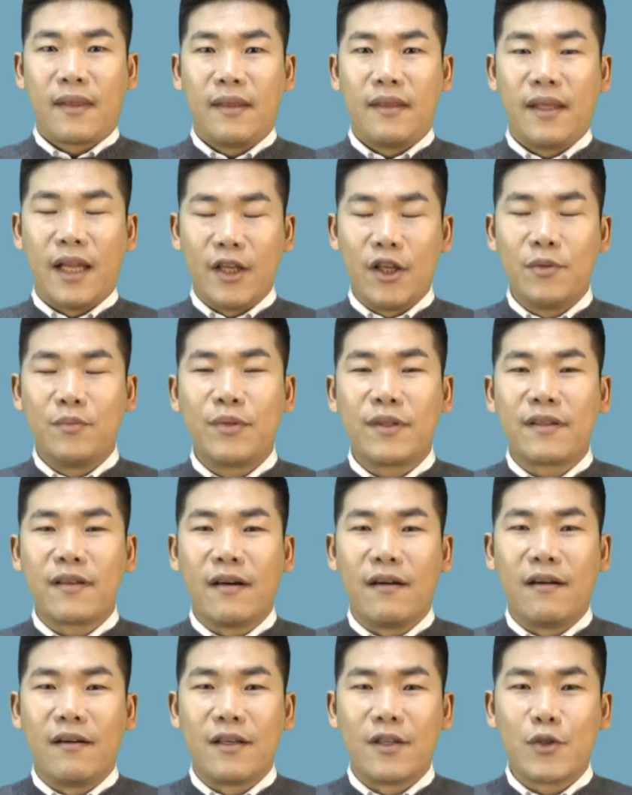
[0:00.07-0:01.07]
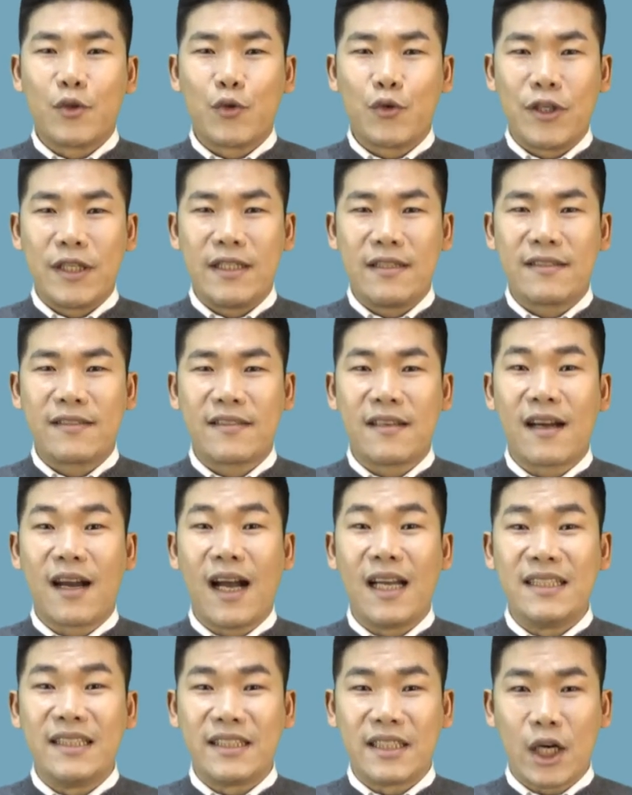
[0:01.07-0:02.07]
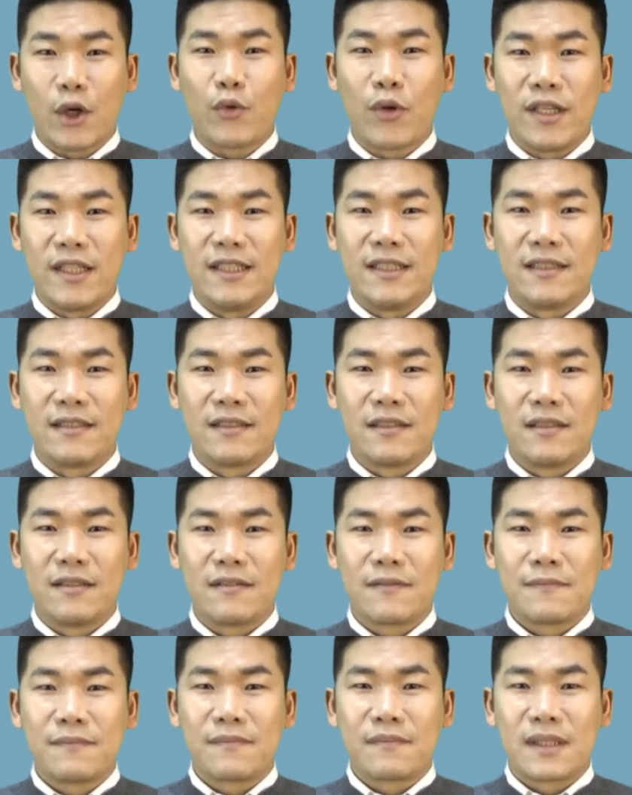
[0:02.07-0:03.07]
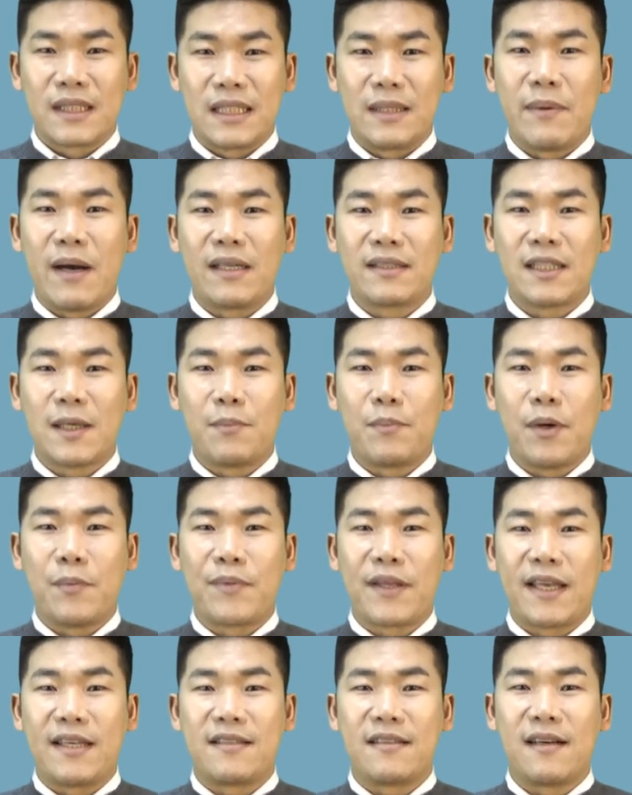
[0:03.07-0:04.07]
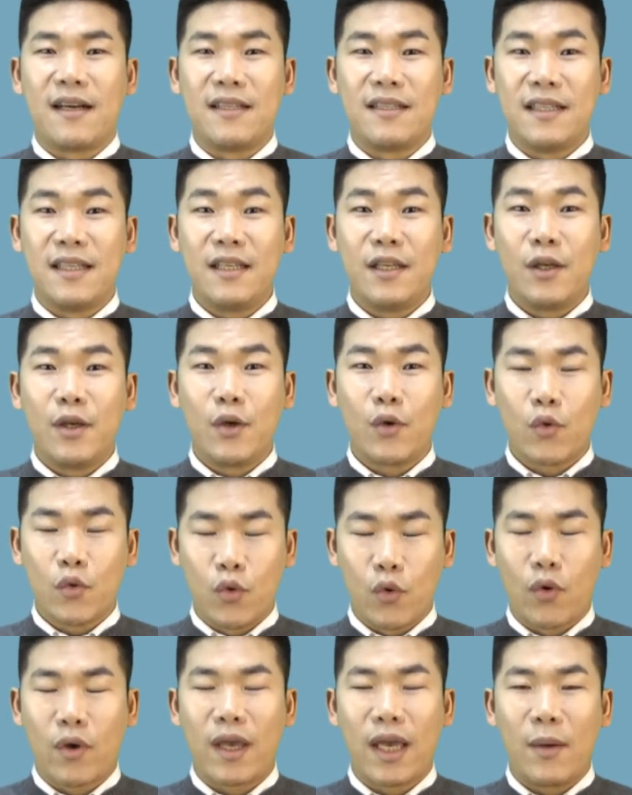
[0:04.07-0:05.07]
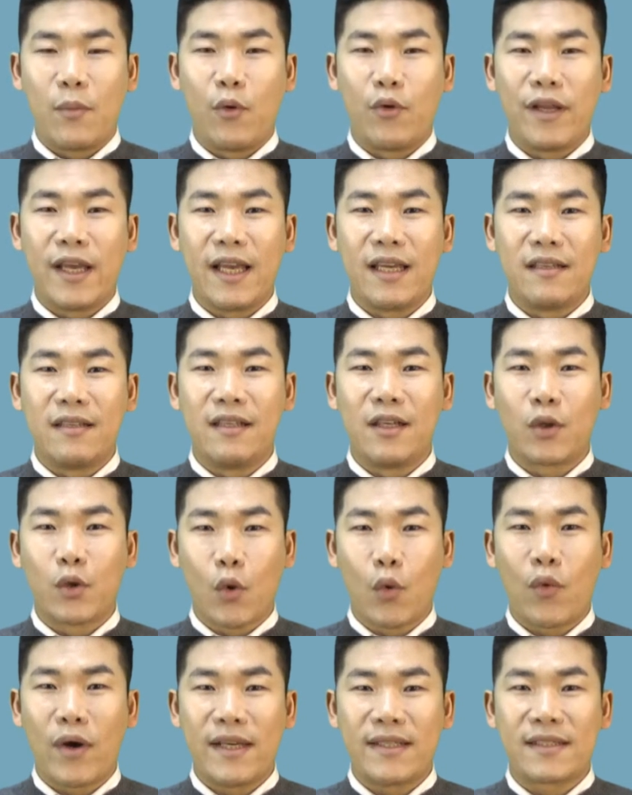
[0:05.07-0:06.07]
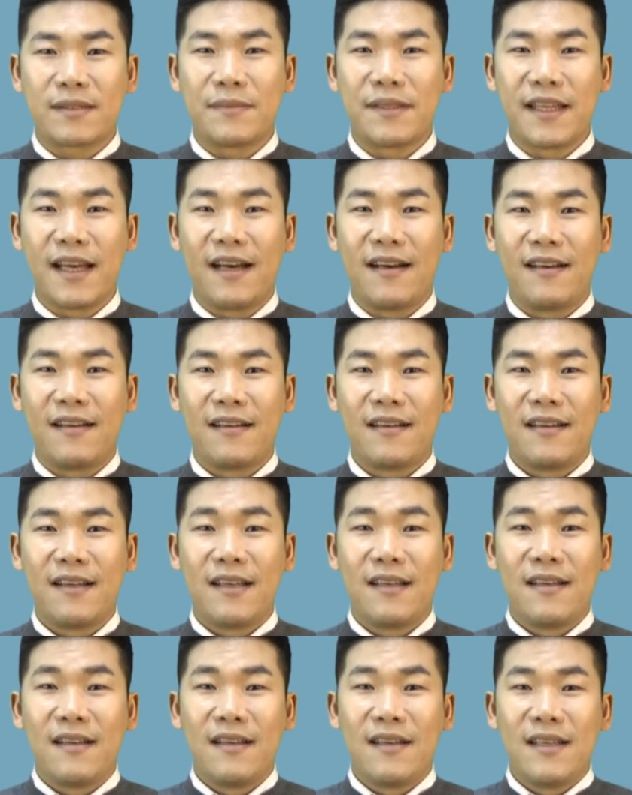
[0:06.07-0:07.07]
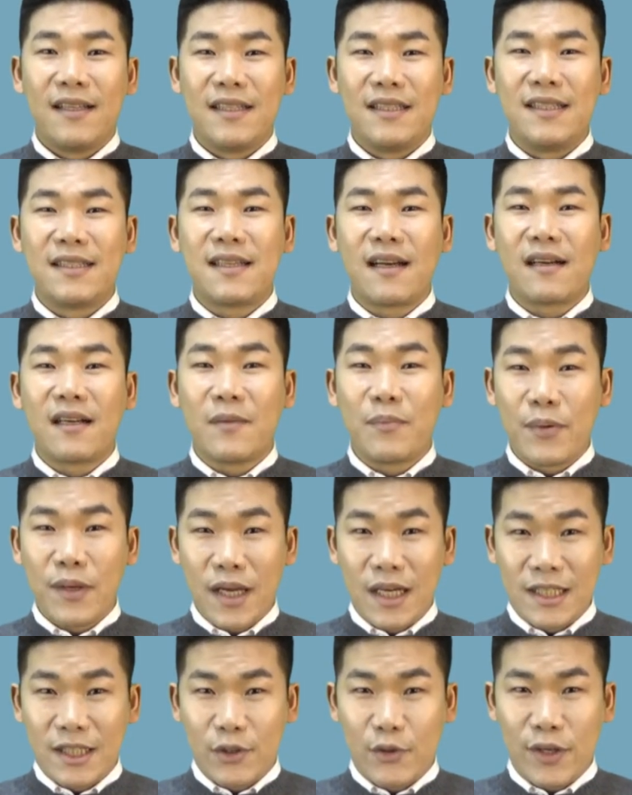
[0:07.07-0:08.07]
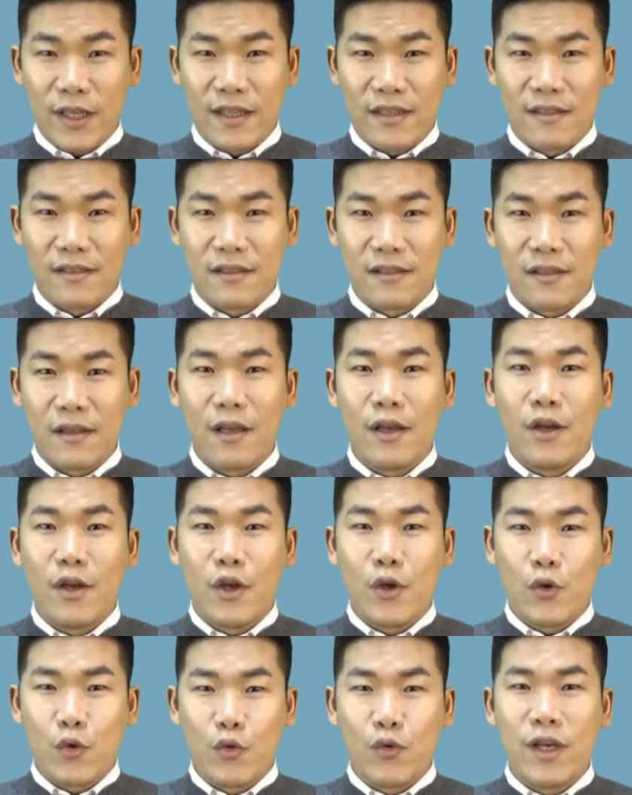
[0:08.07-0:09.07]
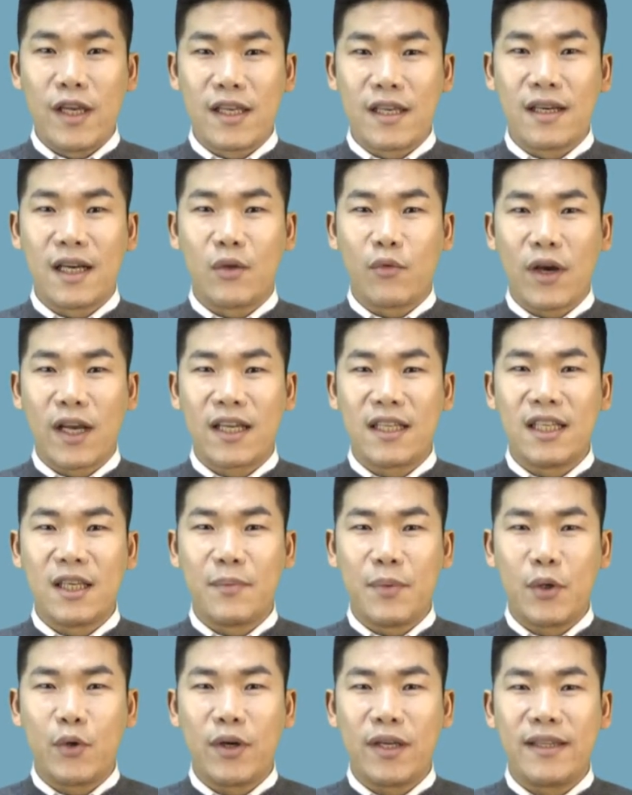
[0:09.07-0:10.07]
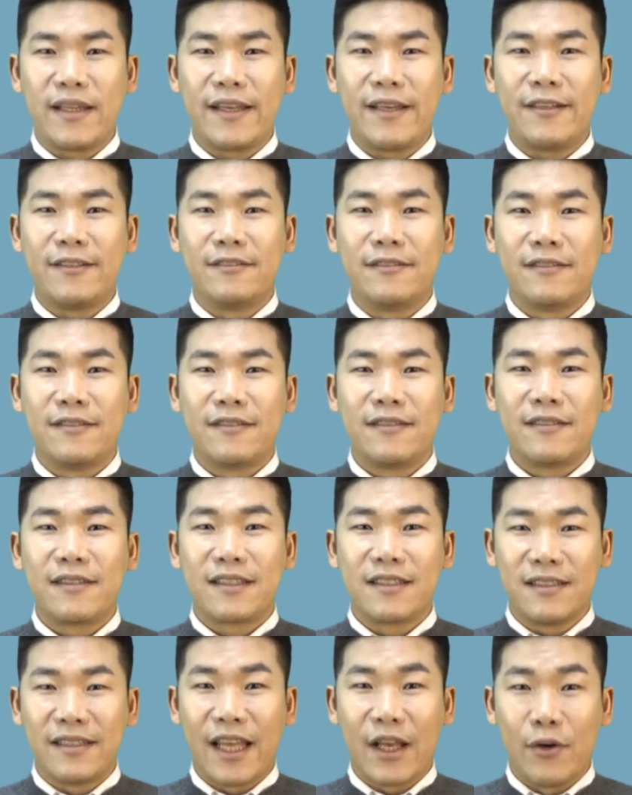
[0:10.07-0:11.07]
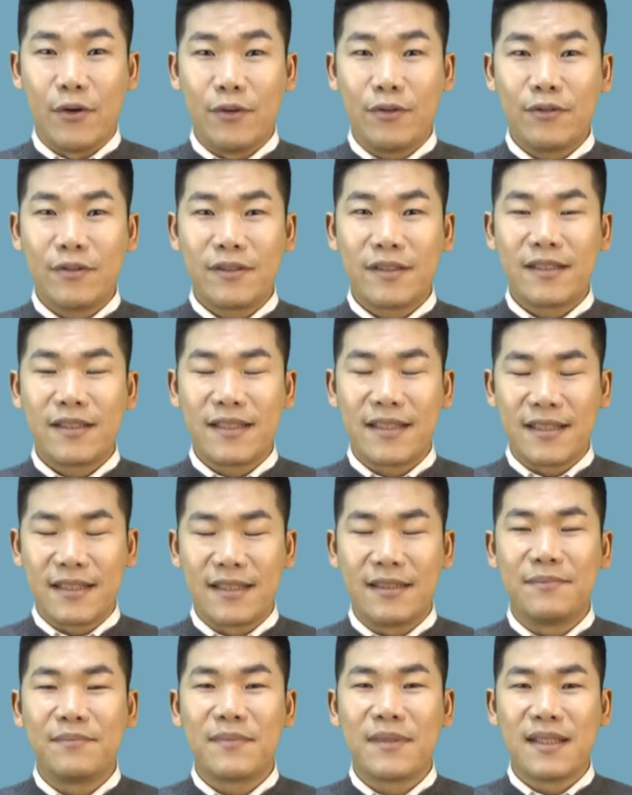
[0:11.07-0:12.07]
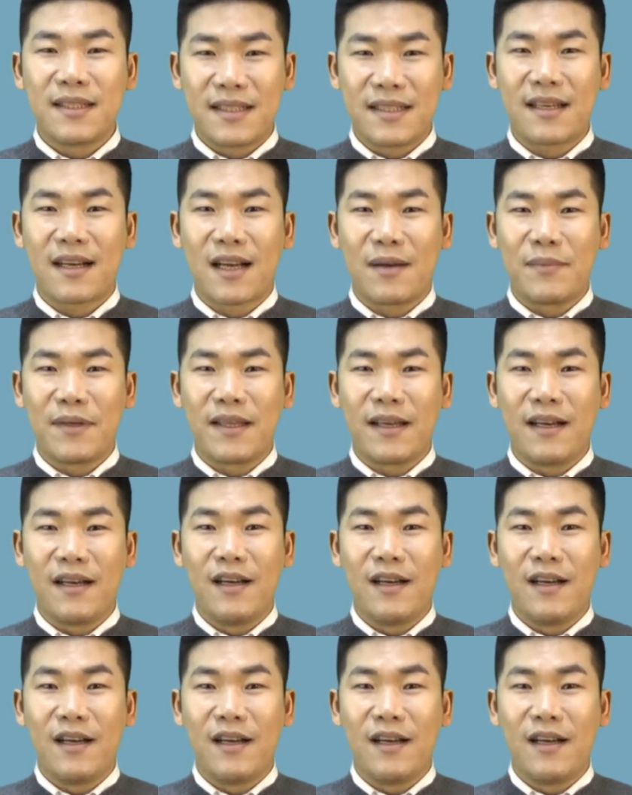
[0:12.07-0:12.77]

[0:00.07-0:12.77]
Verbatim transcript: 내년부터 취득세가 인상되는 지방세법 개정안이 국회 본회의를 통과했습니다. 인상을 피할 수 있는 유예기간 확인이 필요한데요. 그 내용 지금 시작합니다.